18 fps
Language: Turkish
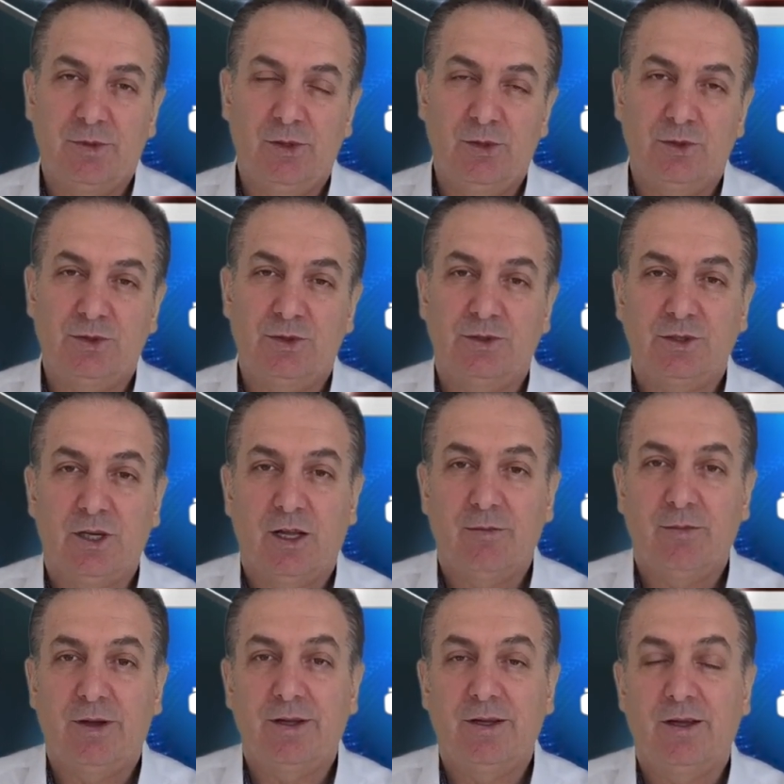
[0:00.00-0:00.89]
Biliyorsunuz
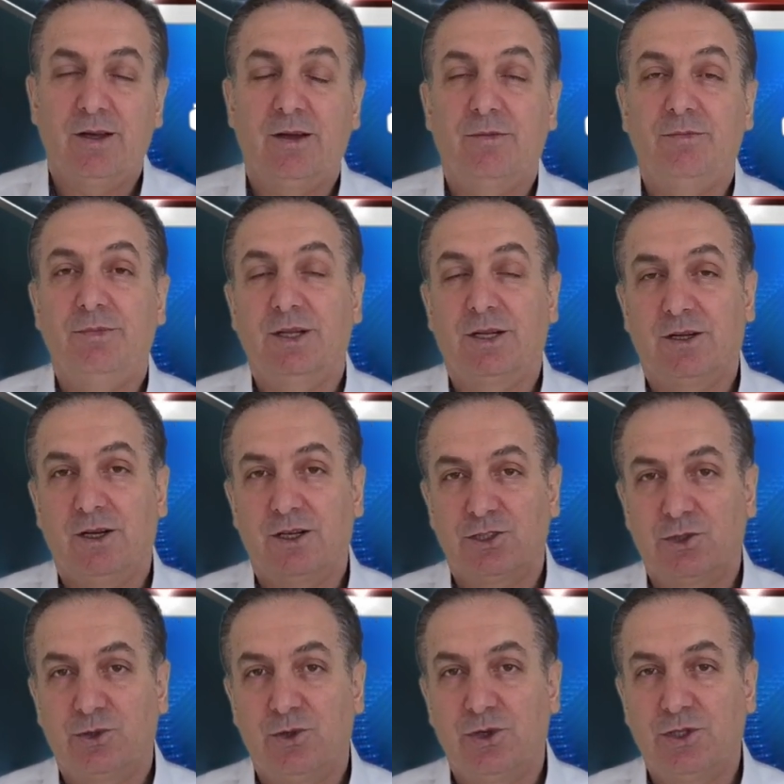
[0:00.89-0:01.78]
Almanya
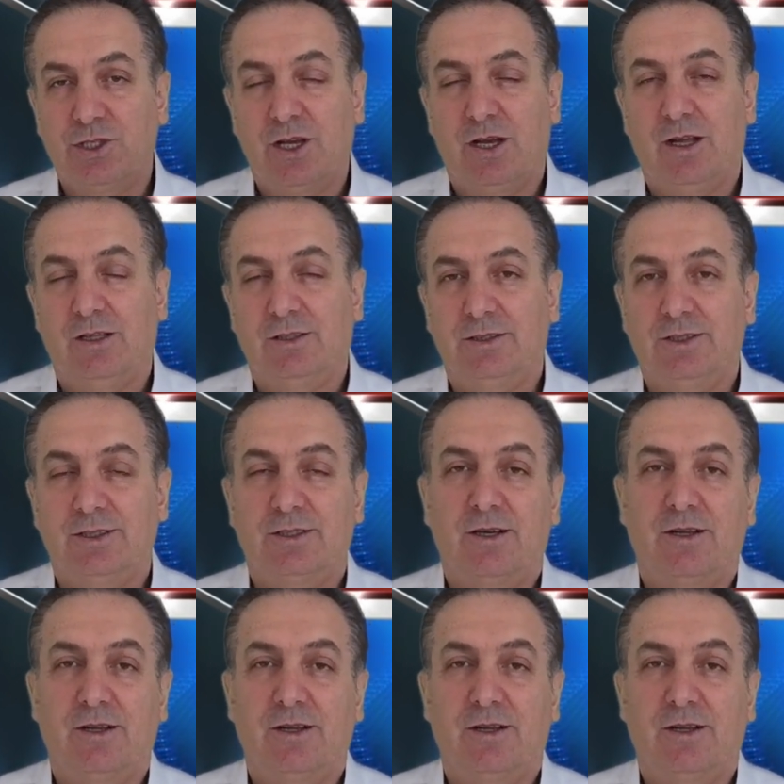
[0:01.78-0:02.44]
birkaç gün önce aldığı